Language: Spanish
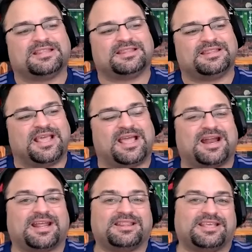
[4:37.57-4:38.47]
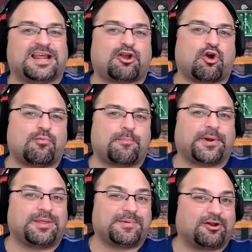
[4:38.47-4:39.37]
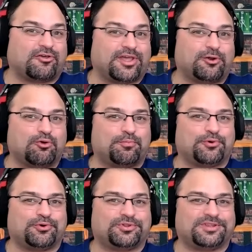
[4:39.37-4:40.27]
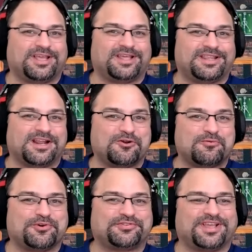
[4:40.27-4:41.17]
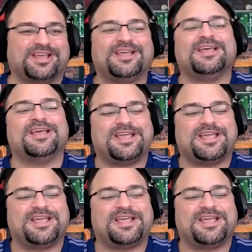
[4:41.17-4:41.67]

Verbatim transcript: deja Argentina como primero de grupo del grupo C